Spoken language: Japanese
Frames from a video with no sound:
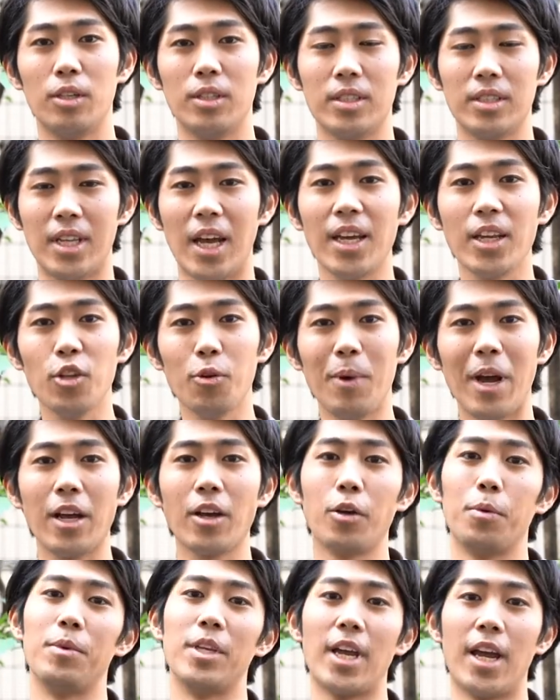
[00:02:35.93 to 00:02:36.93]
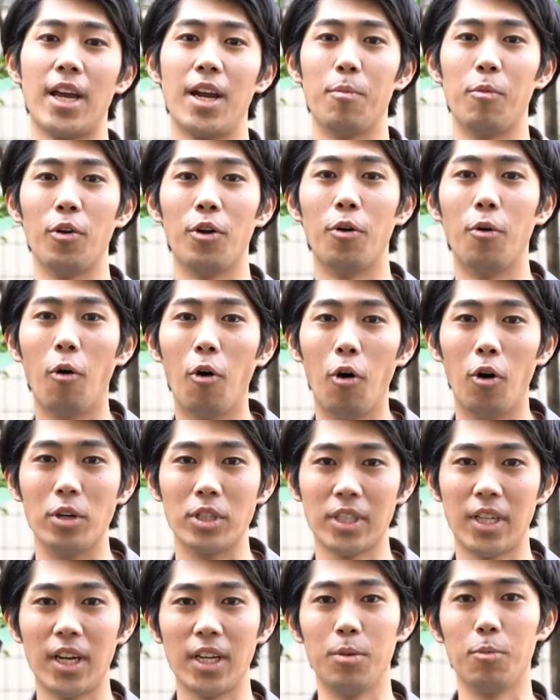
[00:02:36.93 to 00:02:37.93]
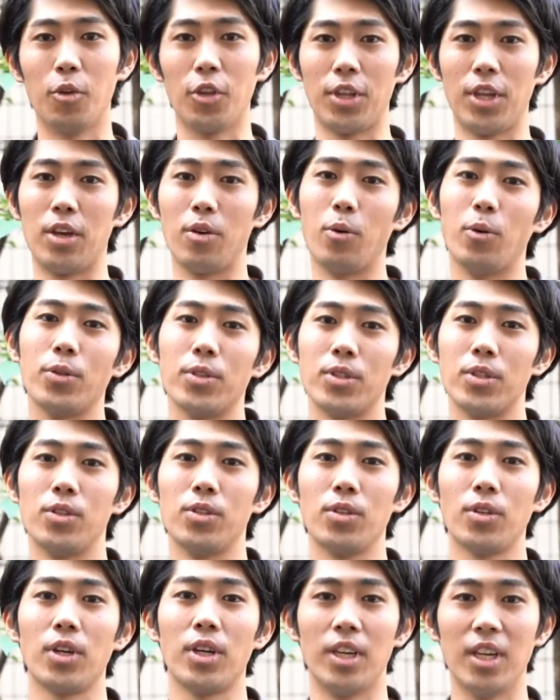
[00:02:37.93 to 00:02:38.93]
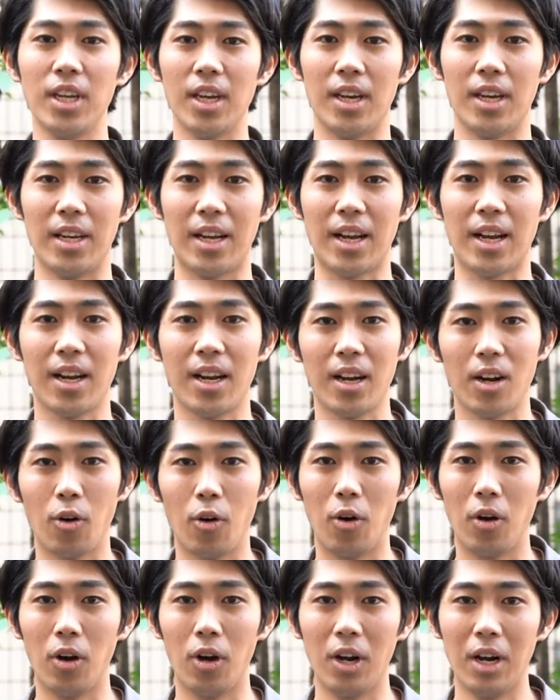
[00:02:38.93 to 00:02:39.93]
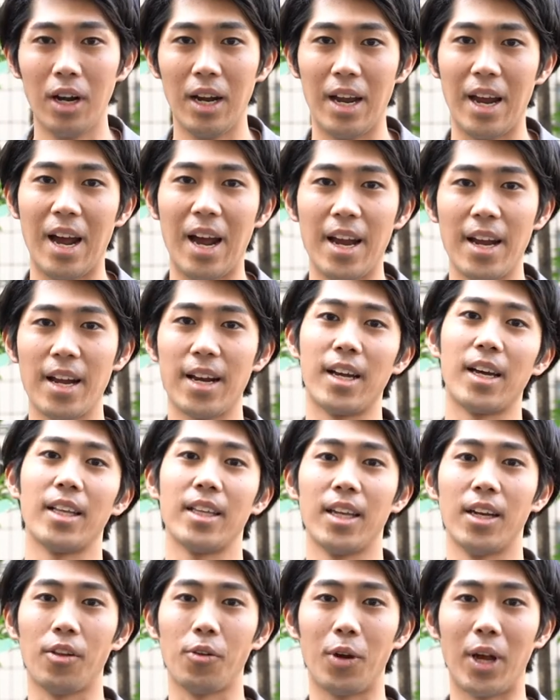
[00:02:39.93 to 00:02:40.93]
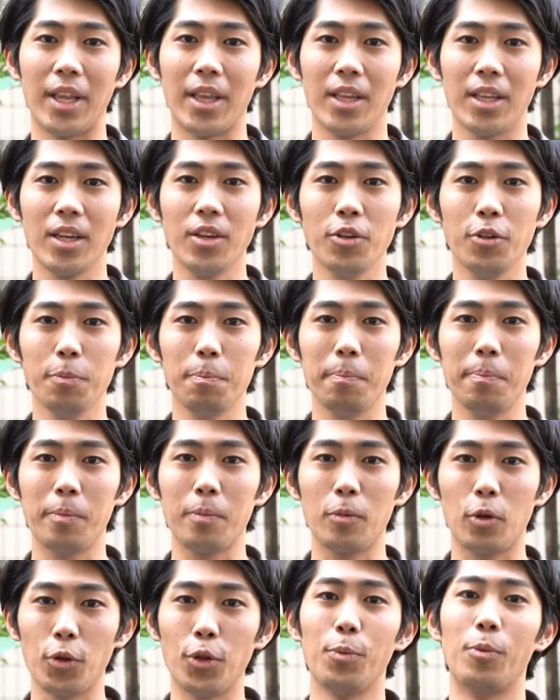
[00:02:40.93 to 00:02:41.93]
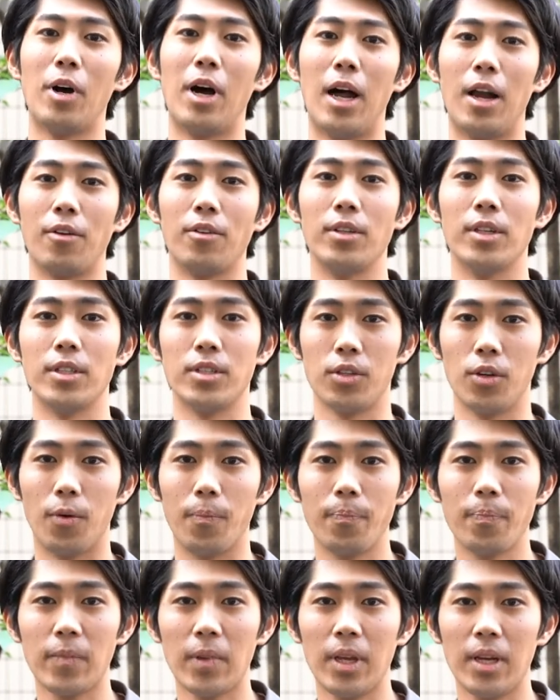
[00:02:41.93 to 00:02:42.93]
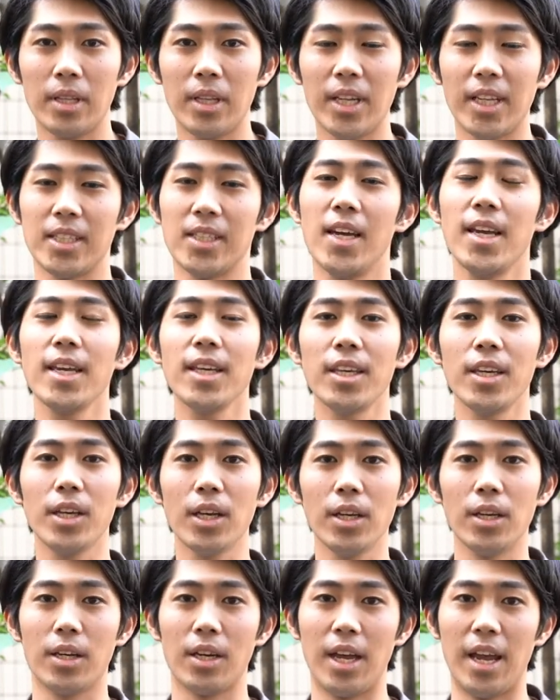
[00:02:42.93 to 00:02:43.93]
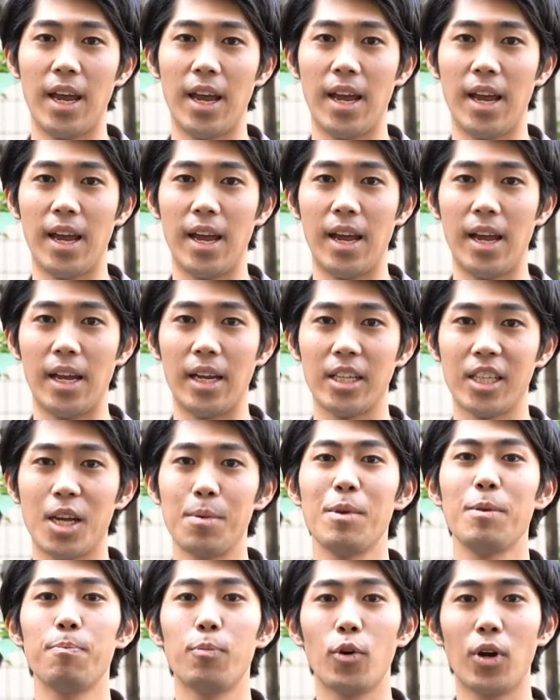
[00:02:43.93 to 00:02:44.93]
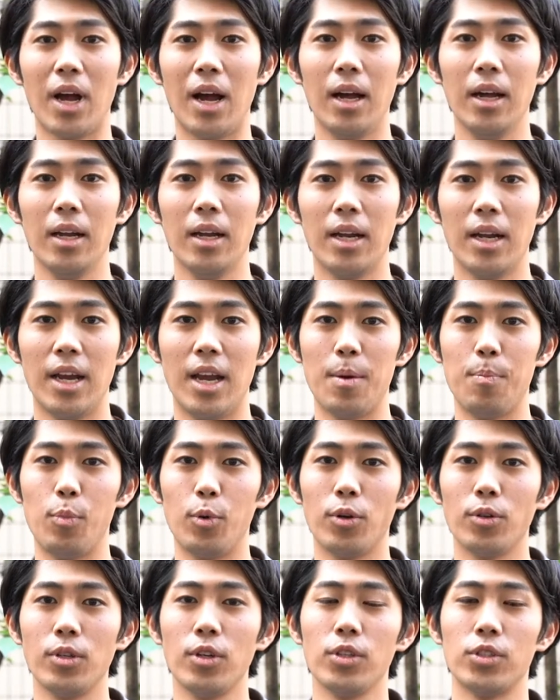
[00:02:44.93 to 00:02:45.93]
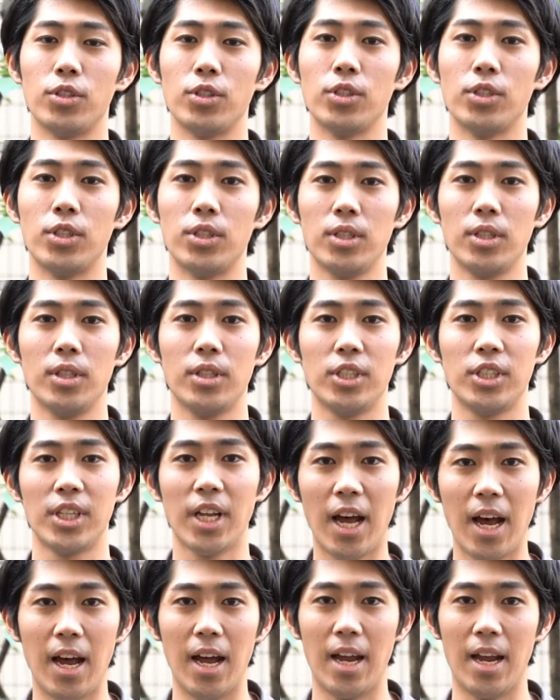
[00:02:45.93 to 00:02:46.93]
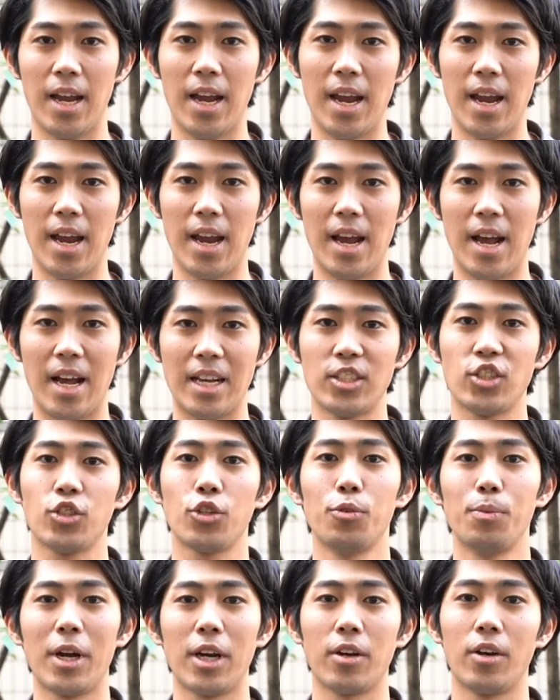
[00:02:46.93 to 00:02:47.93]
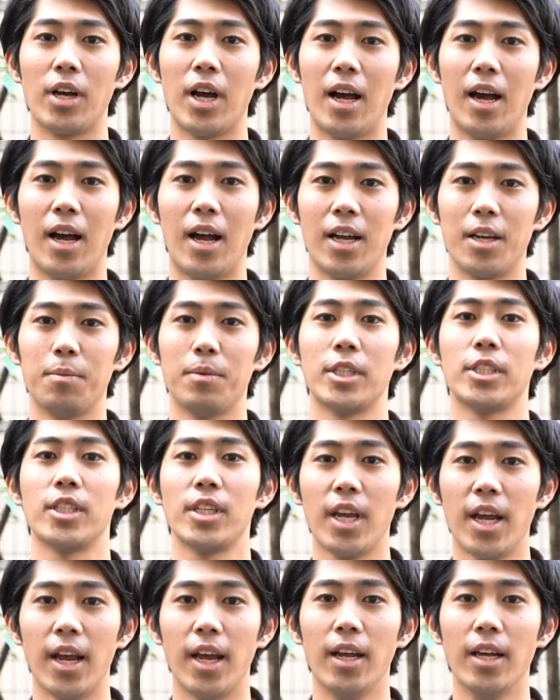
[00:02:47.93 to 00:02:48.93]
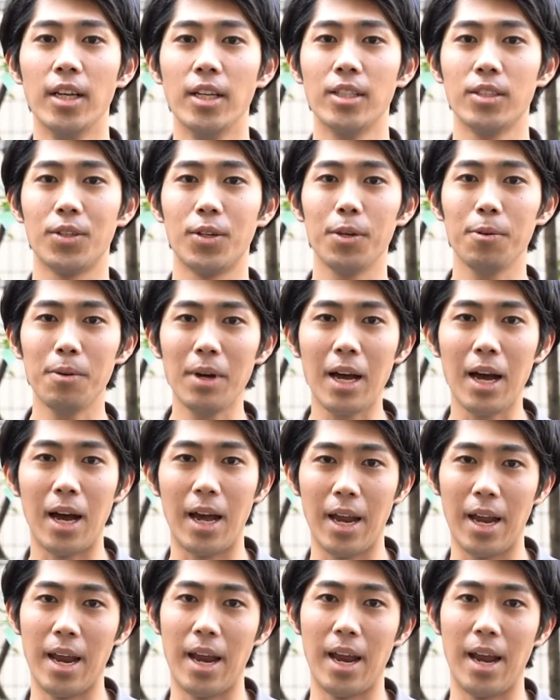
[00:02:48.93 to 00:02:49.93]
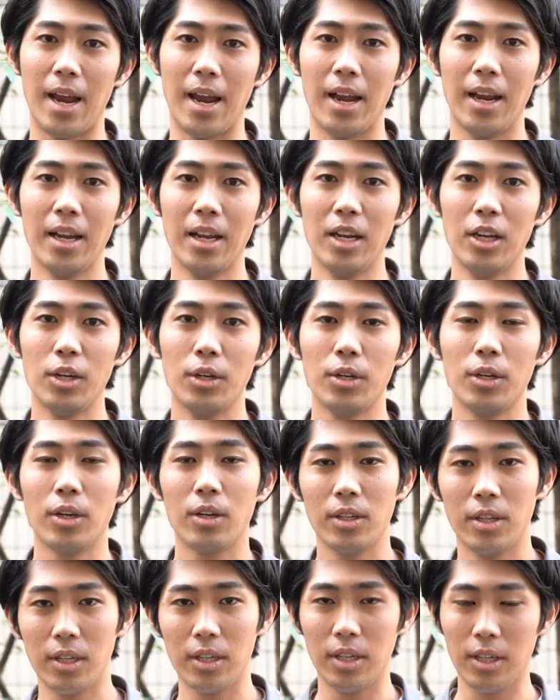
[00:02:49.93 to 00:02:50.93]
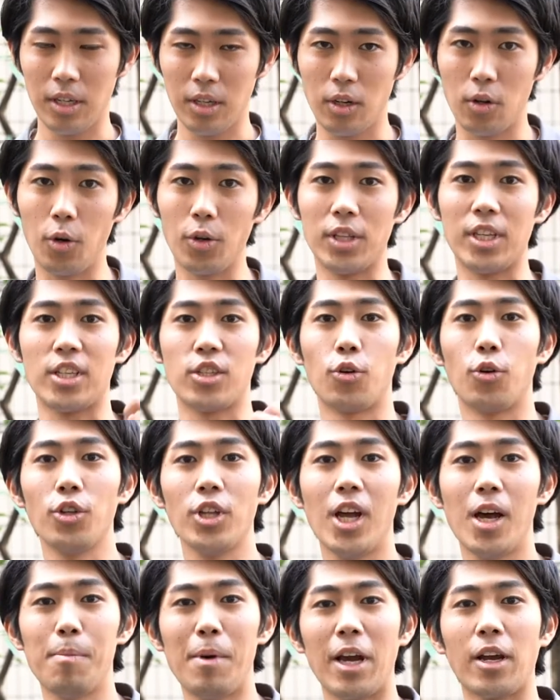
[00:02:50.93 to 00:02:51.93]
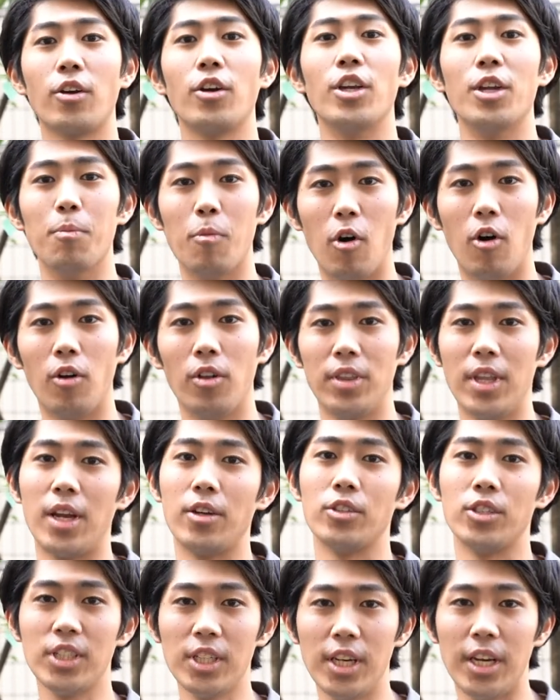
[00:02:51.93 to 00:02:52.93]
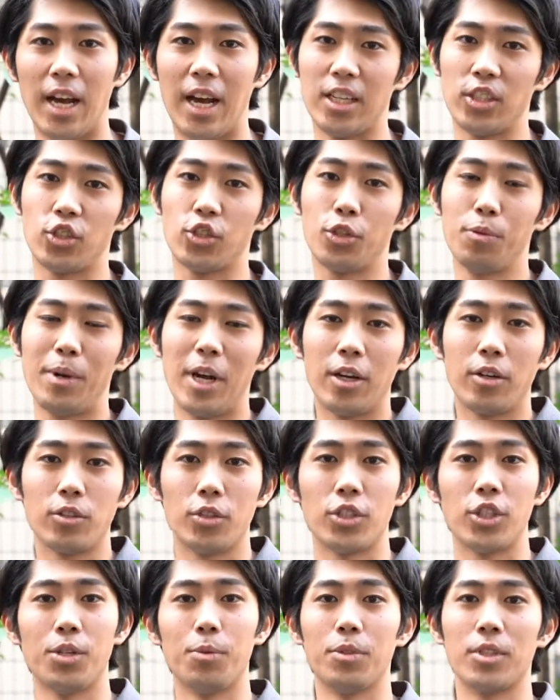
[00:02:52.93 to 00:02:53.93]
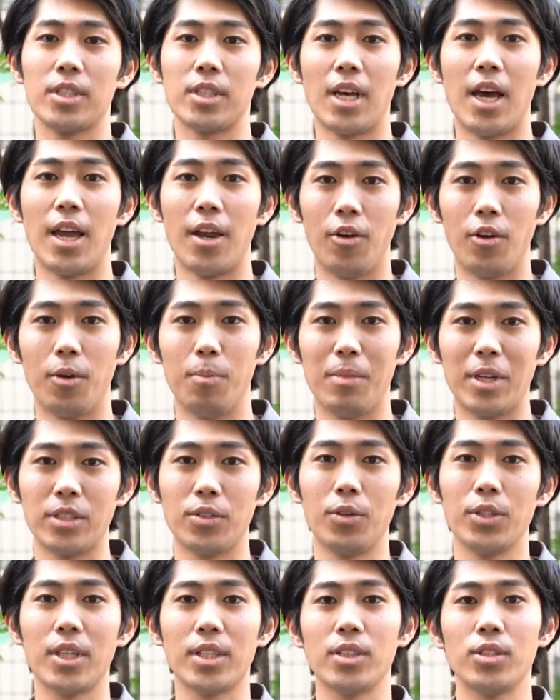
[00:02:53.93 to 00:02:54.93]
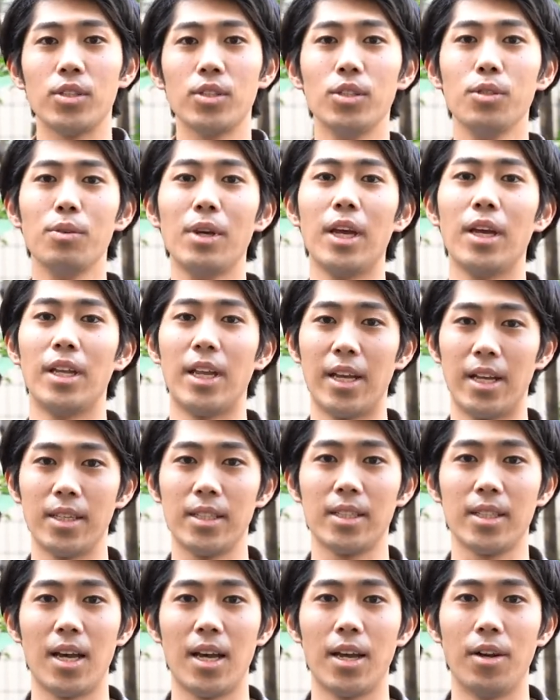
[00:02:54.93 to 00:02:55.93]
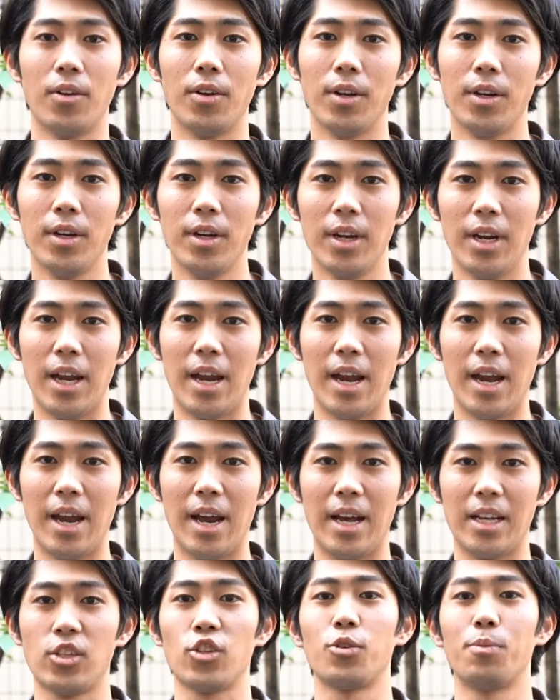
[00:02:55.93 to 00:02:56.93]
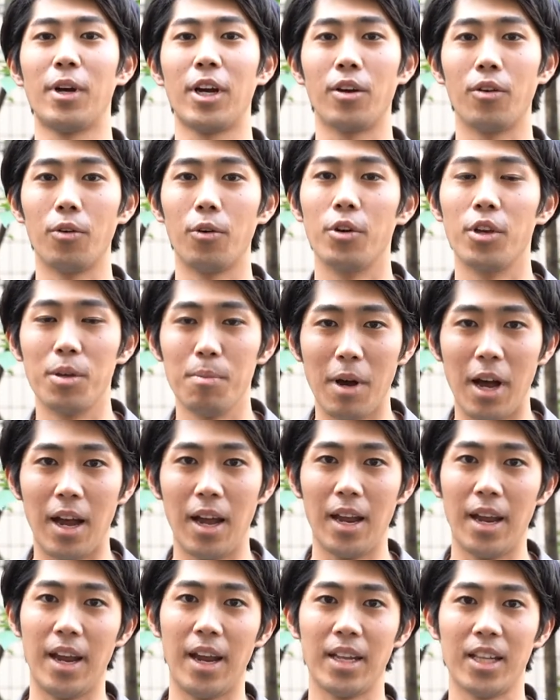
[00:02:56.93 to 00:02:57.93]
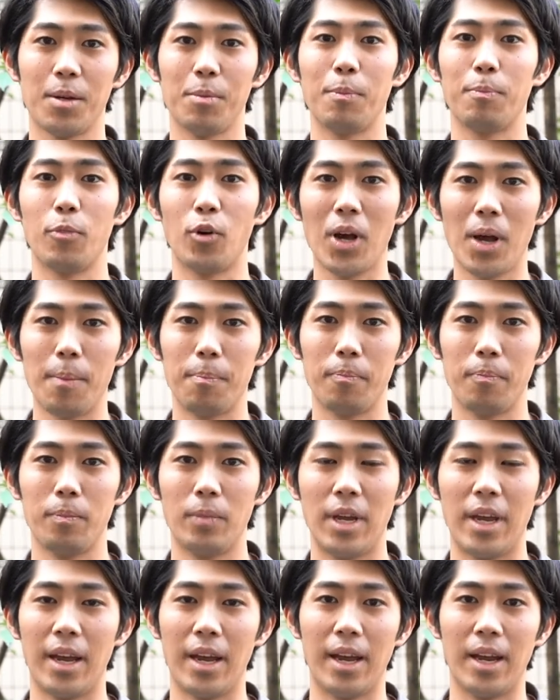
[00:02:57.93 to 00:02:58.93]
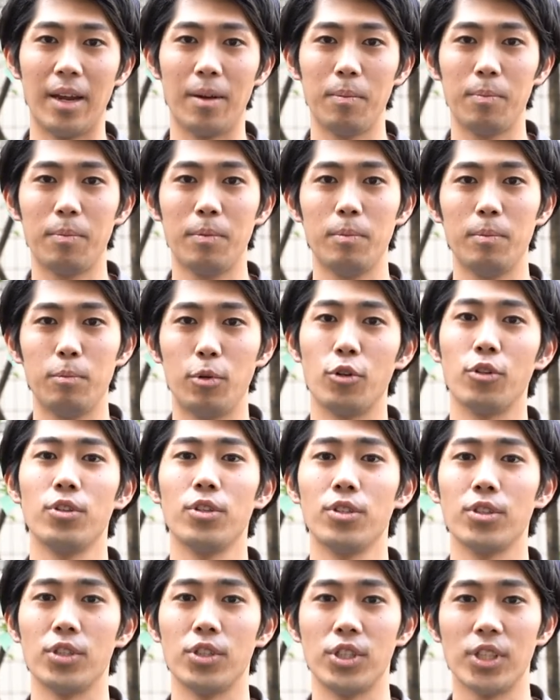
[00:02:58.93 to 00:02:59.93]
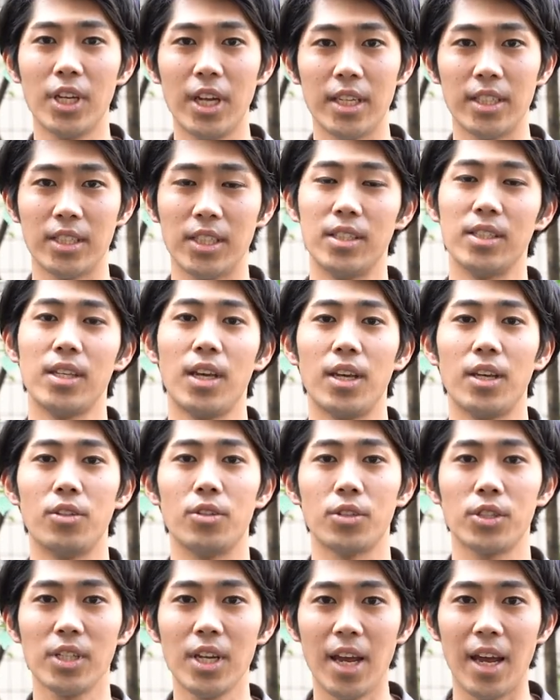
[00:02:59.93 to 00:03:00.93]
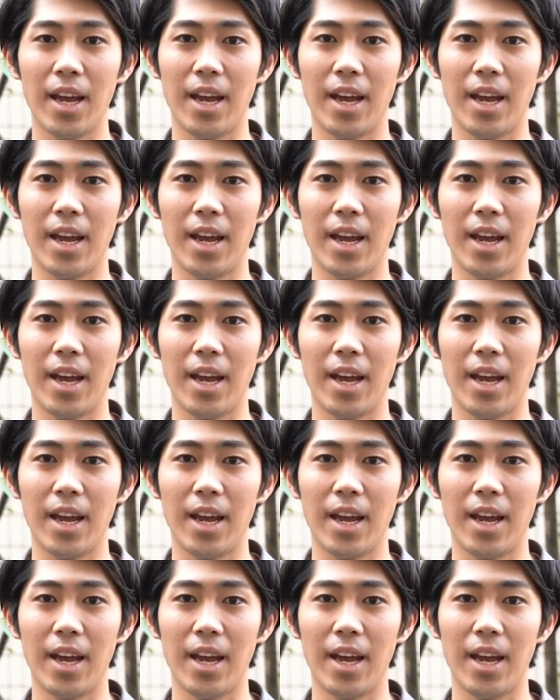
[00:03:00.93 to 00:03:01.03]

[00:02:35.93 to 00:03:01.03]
サイドバックみたいなものをさらに持っていこうとするときになかなかこう入らなかったりとかっていうこともあるんですよ。ただ最近、えー、旅っぽが、えー、プロデュースした、えー、圧縮バッグがありましてそれは、えー、こういったショルダーバッグにもなるし圧縮バッグとしても使える、まあ、そういった 2way で使える、えー、圧縮バッグを今、えー、旅っぽが、えー、プロデュースして新製品として、